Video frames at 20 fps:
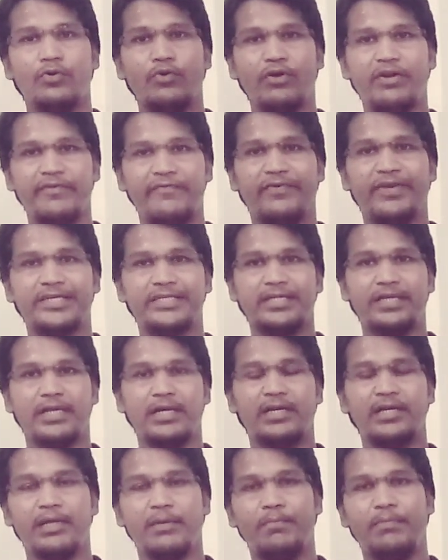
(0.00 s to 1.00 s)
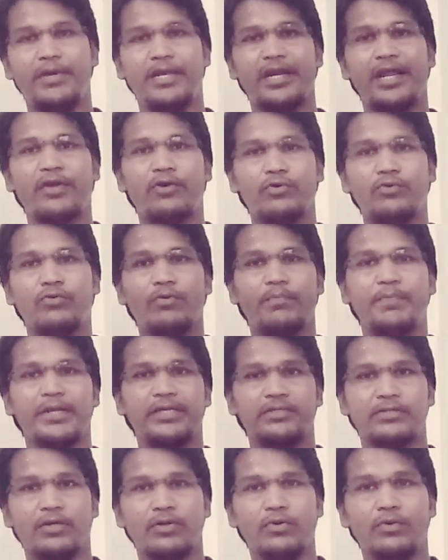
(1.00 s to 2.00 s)
नोटिफिकेशन के लिए बेल आइकॉन को
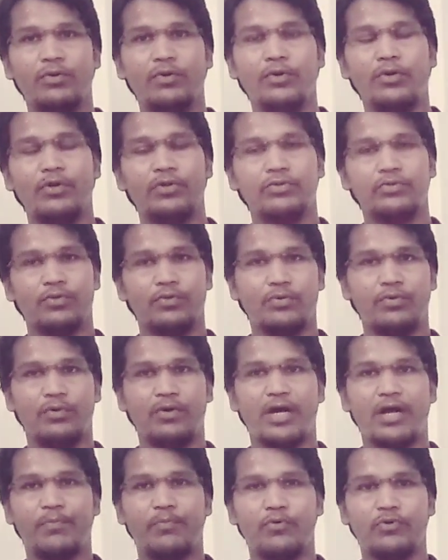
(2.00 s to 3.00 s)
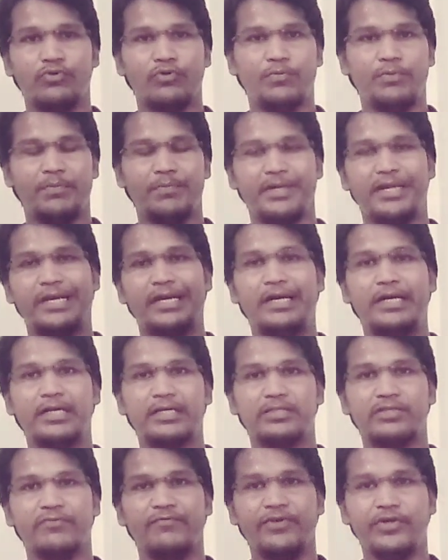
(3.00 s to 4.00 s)
प्रेस करो तो आपको जो भी मेरे
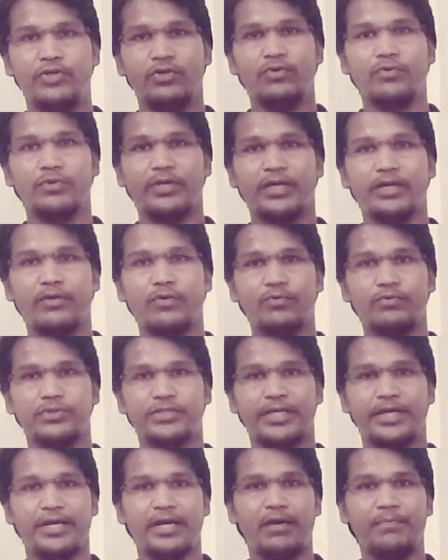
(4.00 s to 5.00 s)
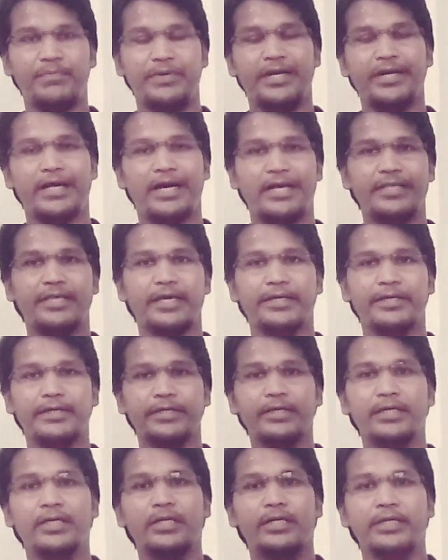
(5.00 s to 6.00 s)
लेटेस्ट वीडियो होंगे उसके अपडेट आ
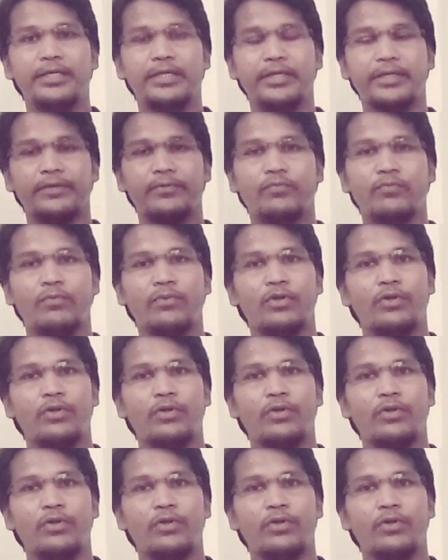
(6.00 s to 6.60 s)
जाएंगे ठीक है